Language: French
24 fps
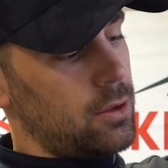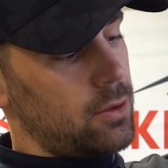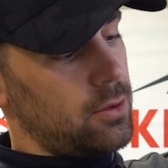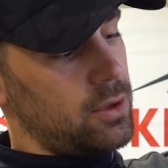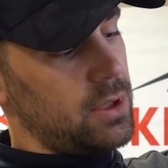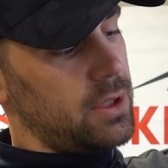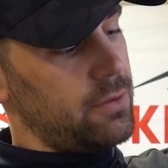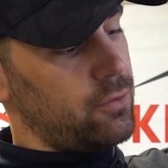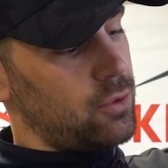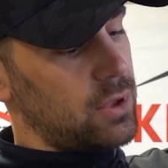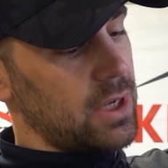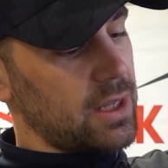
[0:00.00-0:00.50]

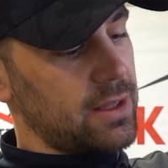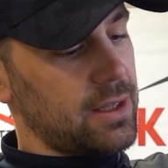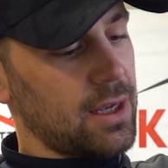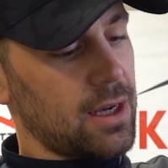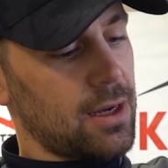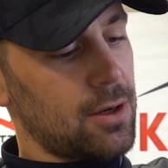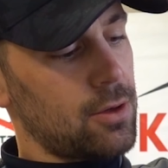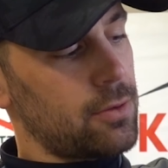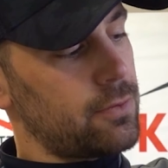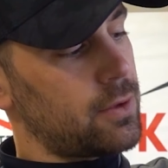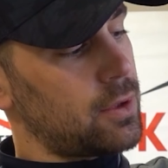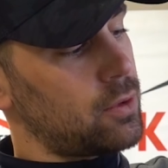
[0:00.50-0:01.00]
Au niveau
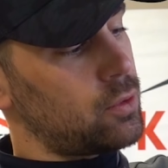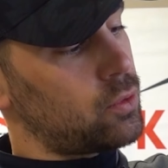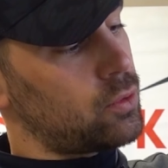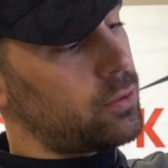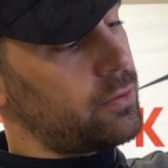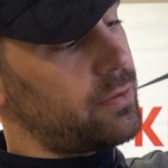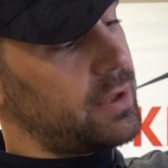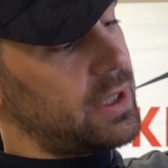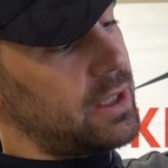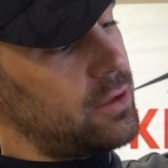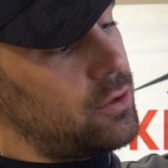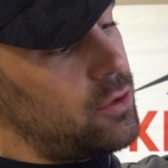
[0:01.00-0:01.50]
latéral, on va
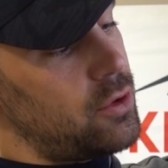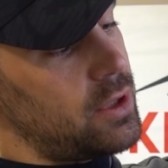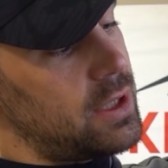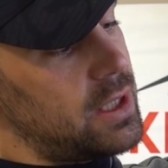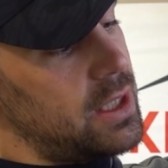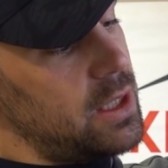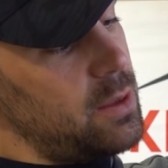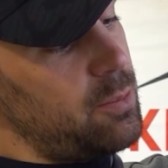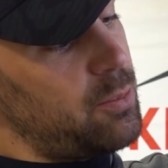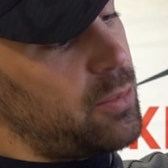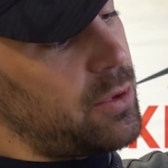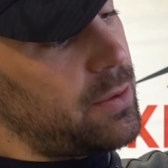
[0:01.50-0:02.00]
retrouver deux
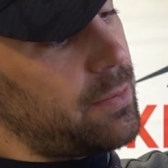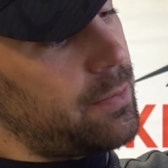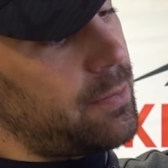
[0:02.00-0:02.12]
clips